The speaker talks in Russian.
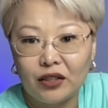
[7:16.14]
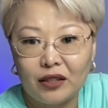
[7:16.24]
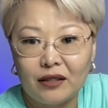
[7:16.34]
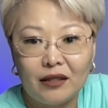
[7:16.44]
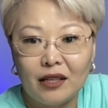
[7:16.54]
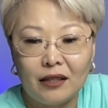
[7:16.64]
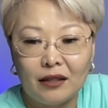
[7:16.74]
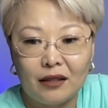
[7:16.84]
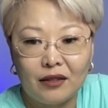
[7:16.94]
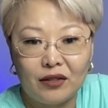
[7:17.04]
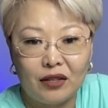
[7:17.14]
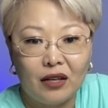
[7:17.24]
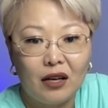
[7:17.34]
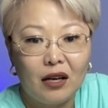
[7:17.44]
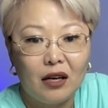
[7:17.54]
жизнедеятельности,
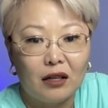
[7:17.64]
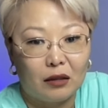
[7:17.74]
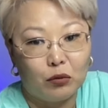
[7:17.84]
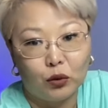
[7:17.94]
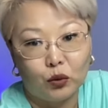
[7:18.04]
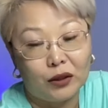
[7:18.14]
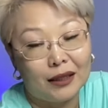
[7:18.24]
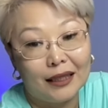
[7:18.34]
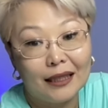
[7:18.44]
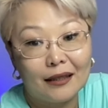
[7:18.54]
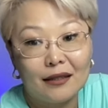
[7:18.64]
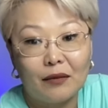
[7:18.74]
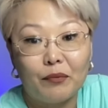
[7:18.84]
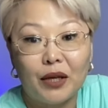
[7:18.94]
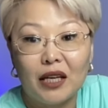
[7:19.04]
работу сердца,
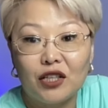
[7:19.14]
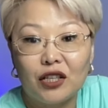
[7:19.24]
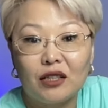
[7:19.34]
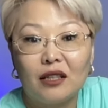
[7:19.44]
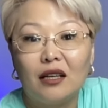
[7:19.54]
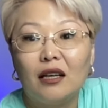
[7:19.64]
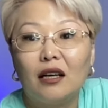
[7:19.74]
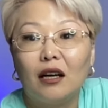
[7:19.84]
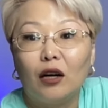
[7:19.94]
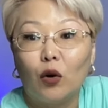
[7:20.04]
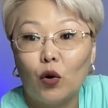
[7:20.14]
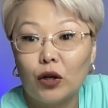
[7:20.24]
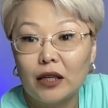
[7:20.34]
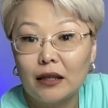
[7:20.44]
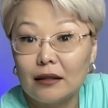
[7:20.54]
печени,
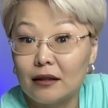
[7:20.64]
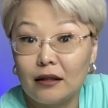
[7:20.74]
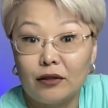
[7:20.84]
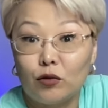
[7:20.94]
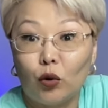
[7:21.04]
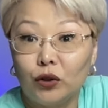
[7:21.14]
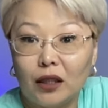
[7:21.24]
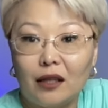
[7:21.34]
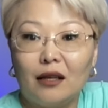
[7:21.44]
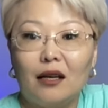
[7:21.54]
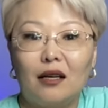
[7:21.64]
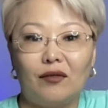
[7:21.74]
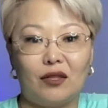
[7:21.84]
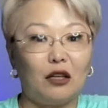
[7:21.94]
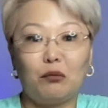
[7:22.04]
легких, селезенки и
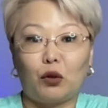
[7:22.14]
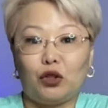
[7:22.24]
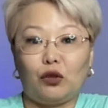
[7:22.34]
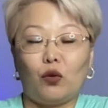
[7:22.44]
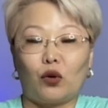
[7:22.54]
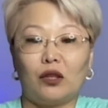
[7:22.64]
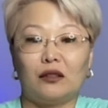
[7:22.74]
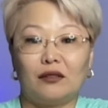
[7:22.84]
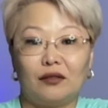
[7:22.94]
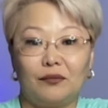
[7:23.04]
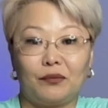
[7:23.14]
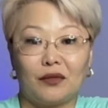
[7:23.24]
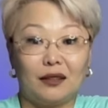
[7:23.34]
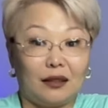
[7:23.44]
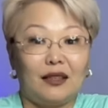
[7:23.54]
всех прочих органов.
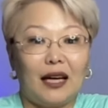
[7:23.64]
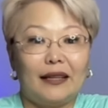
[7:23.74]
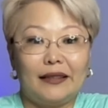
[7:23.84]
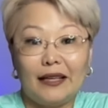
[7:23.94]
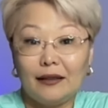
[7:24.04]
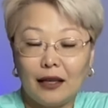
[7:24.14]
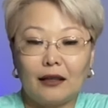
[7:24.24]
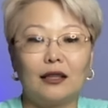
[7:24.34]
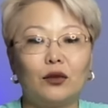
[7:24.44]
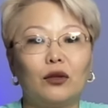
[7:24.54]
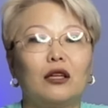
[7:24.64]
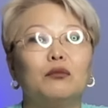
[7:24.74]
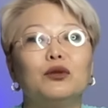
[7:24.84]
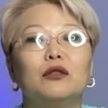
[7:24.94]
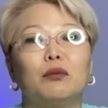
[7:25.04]
Это та энергия, которая
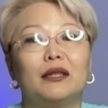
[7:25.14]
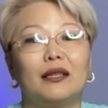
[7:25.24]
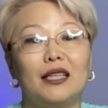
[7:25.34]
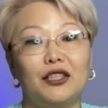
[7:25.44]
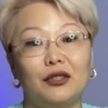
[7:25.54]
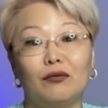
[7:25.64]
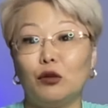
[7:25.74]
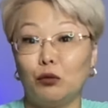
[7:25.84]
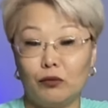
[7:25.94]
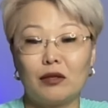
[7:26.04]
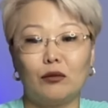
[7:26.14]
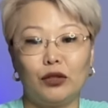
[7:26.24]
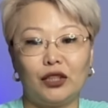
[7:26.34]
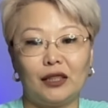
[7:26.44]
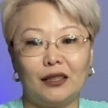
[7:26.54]
будет потрачена в любом
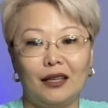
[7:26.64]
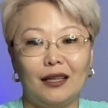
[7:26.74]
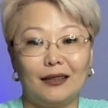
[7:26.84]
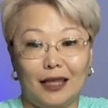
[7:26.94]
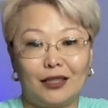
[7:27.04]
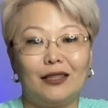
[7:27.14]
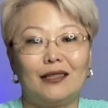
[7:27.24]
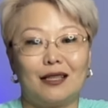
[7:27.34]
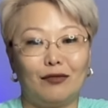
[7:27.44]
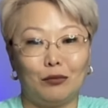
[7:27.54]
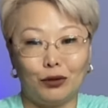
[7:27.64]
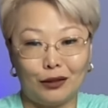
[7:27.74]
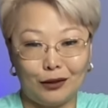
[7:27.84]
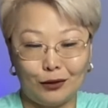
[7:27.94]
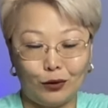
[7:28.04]
случае, даже если вы
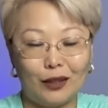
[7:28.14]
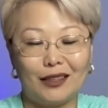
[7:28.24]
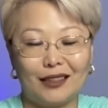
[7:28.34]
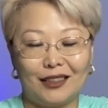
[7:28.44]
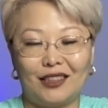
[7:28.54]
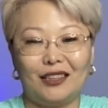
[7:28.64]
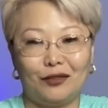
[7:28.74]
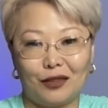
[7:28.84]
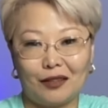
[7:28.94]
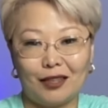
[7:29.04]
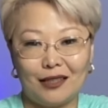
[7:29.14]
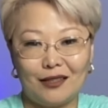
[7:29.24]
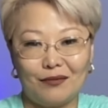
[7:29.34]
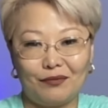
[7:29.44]
будете только лежать в кровати.